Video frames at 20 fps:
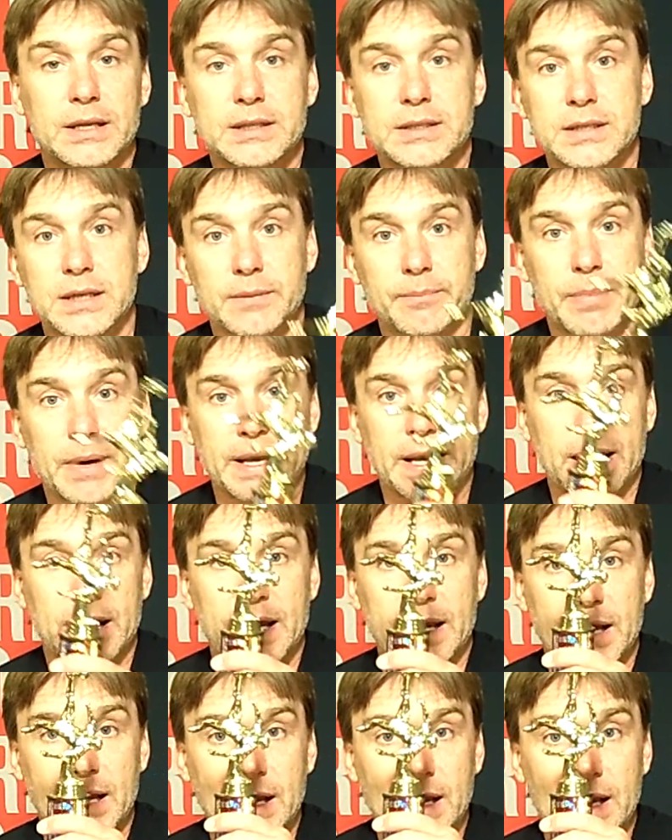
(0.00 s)
es eh,
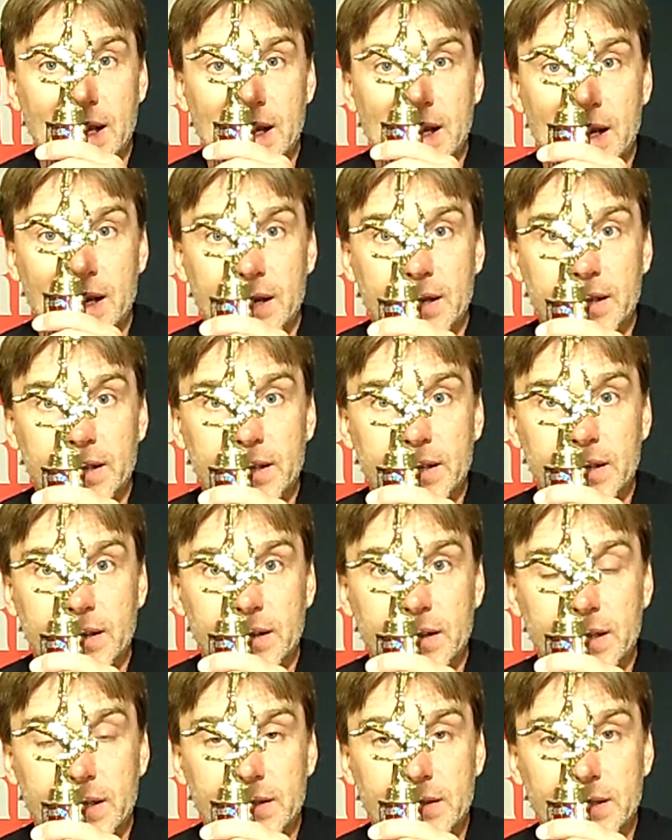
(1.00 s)
para
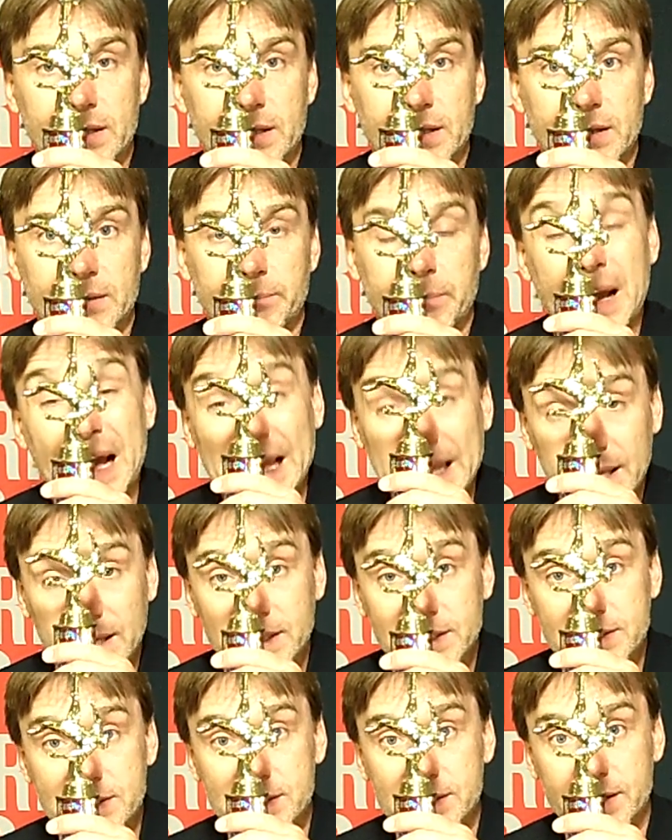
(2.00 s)
eh, este
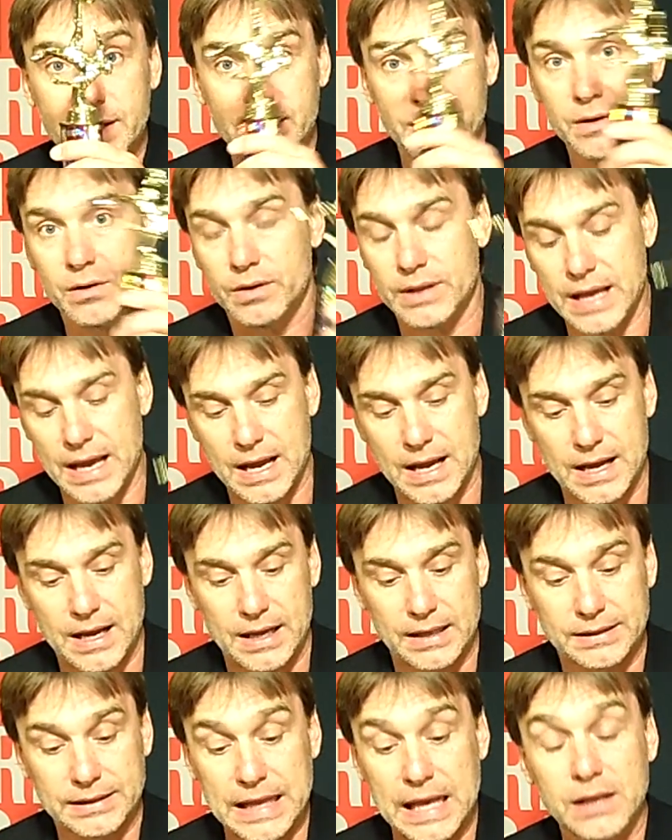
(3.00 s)
país que nos
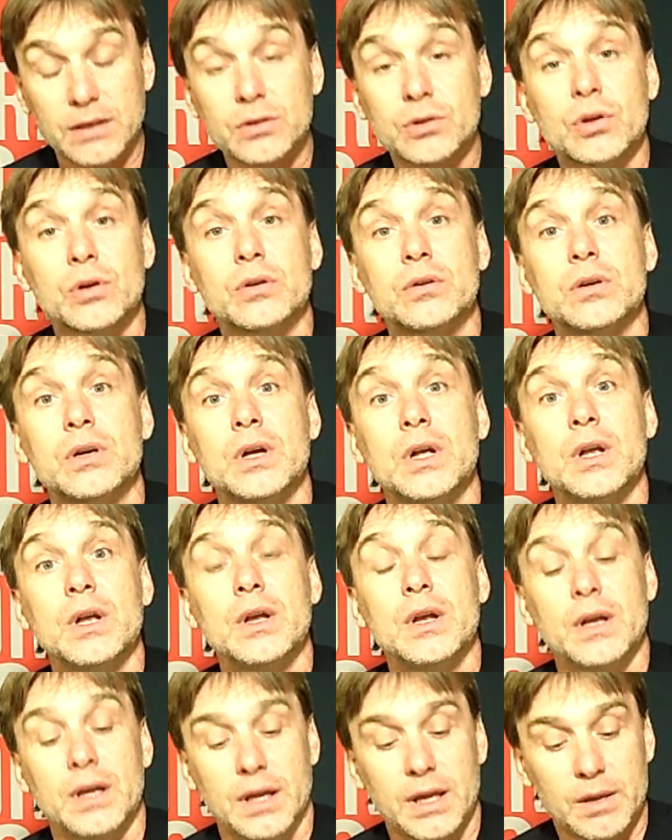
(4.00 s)
da tanto,
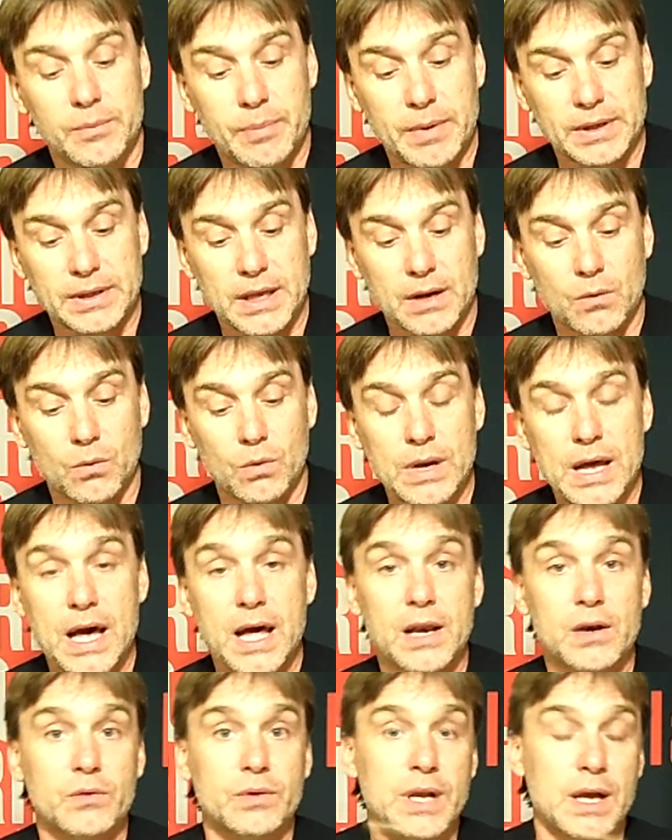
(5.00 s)

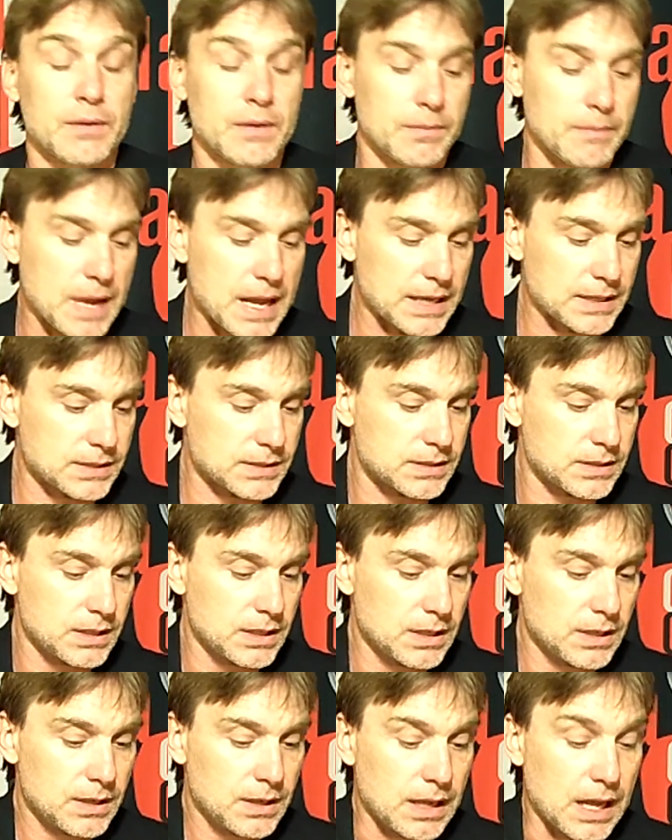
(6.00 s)
espectacular una vez más,
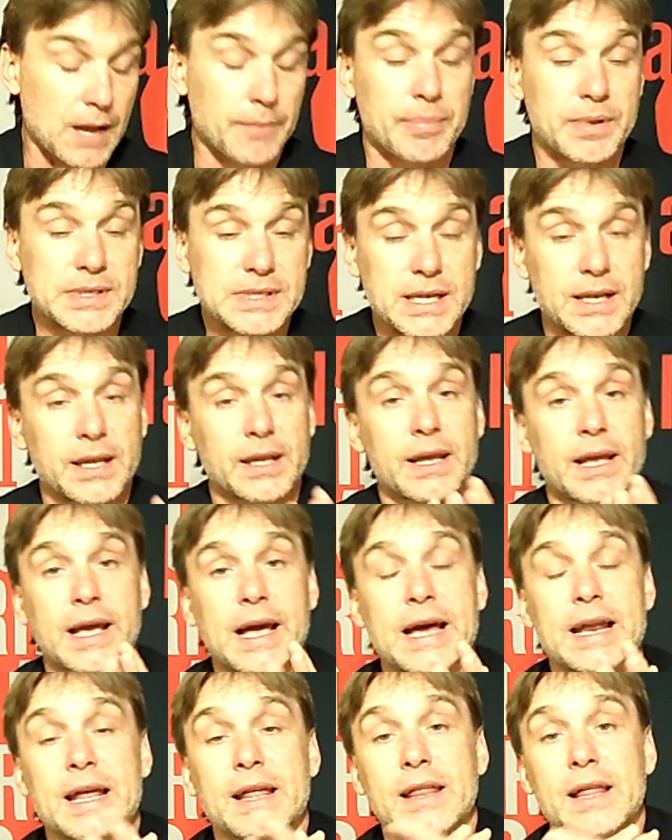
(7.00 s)
a pesar de
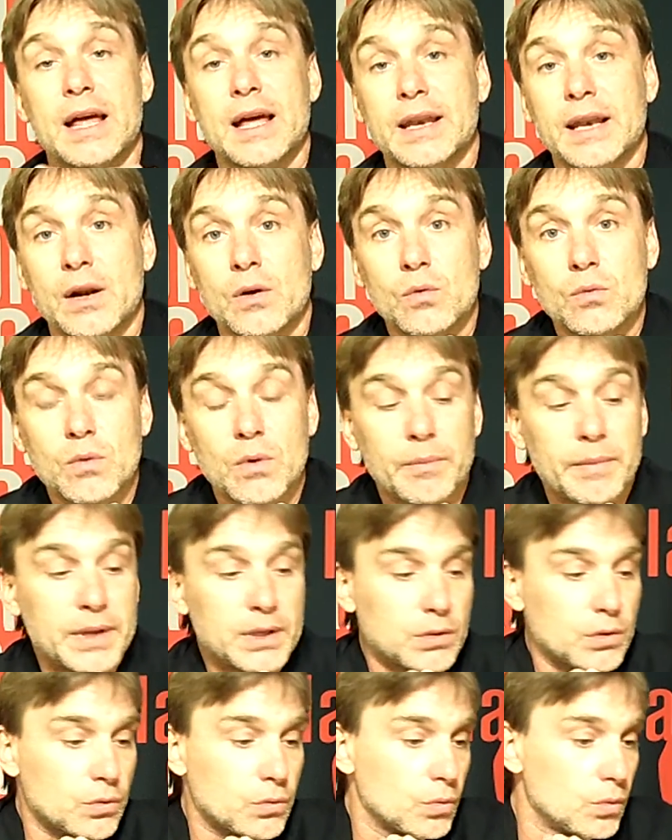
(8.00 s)
que Canadá en algún
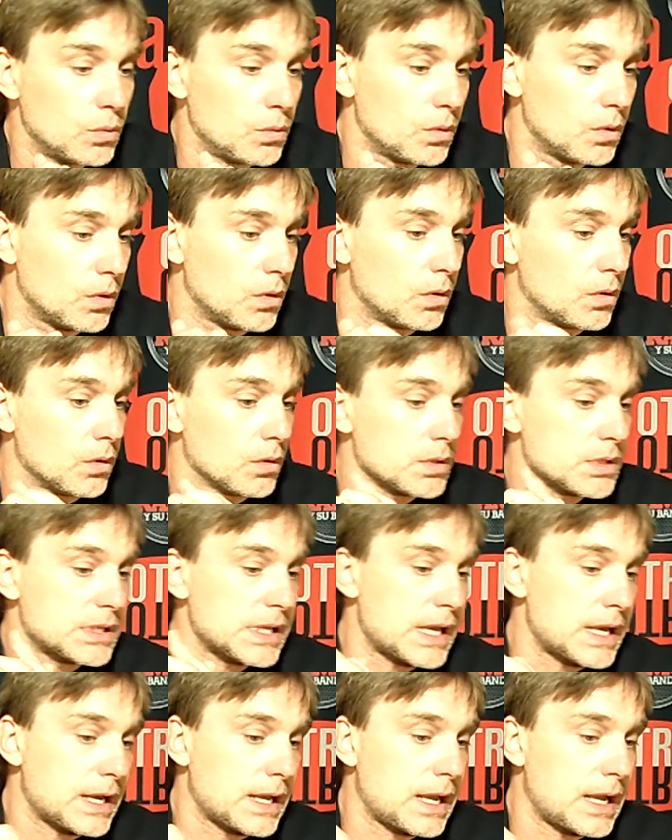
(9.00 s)
momento estuvo
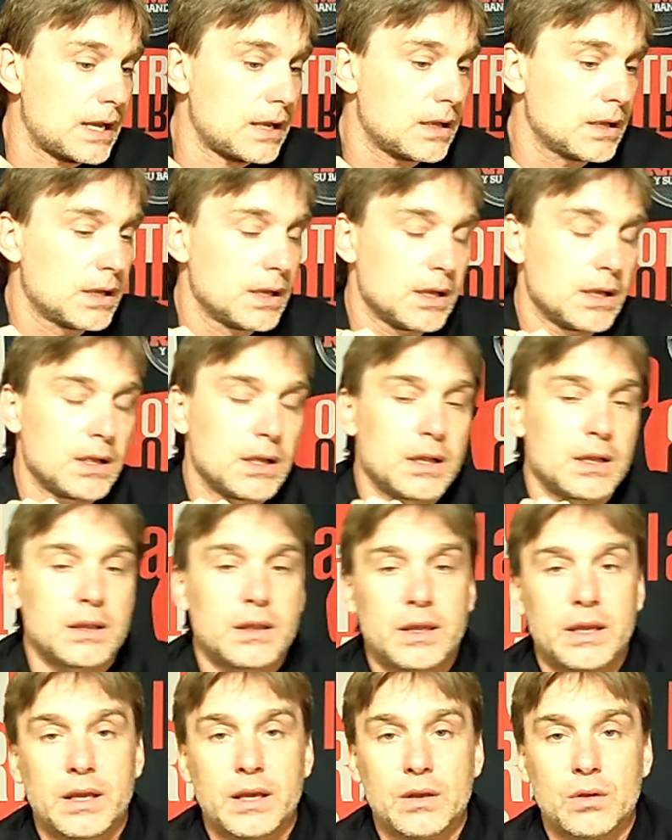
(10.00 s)
cerca
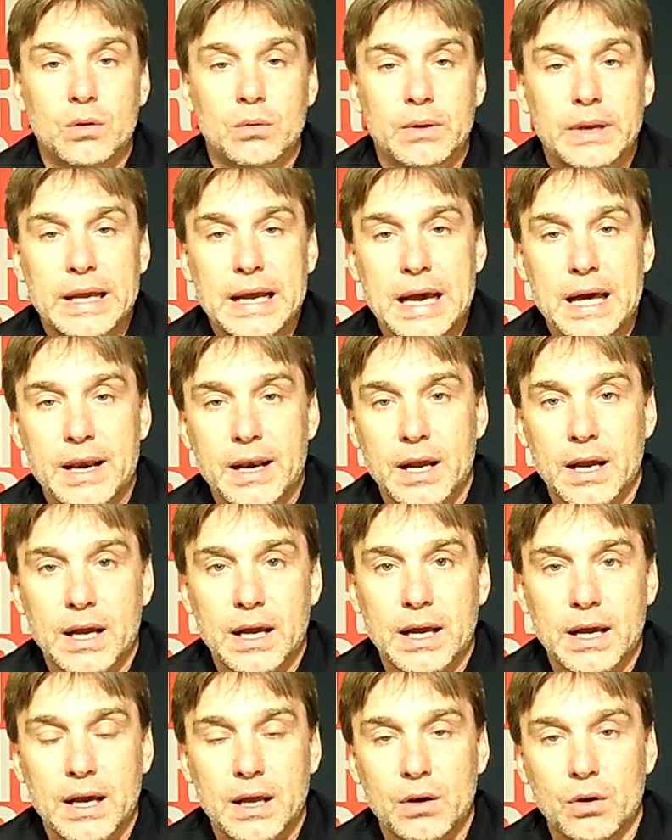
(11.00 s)
de doblegar
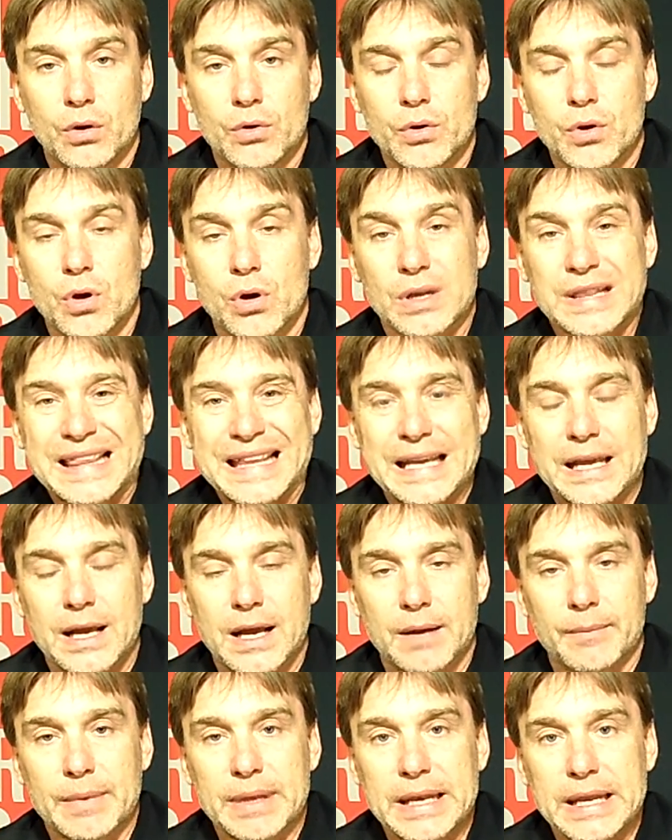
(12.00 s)
a los
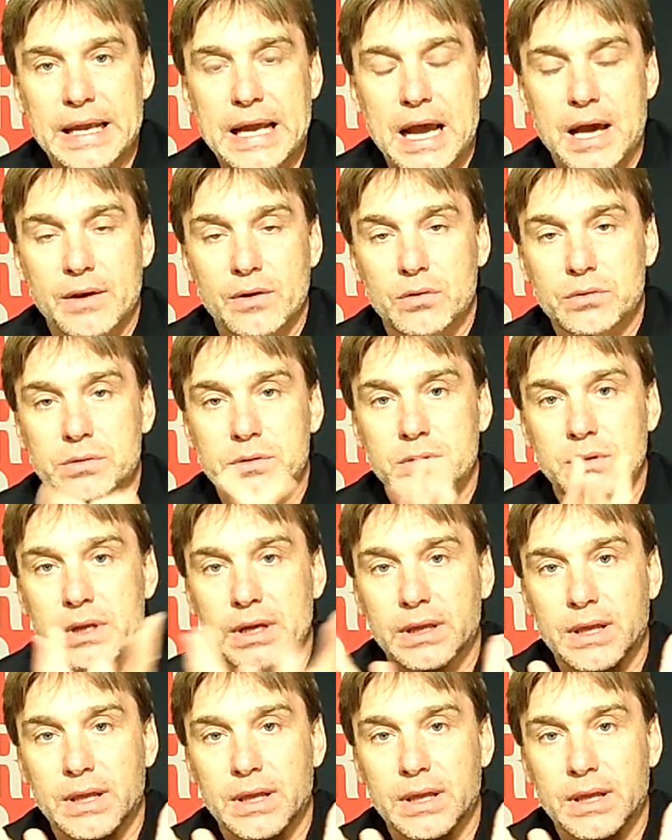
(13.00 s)
norteamericanos.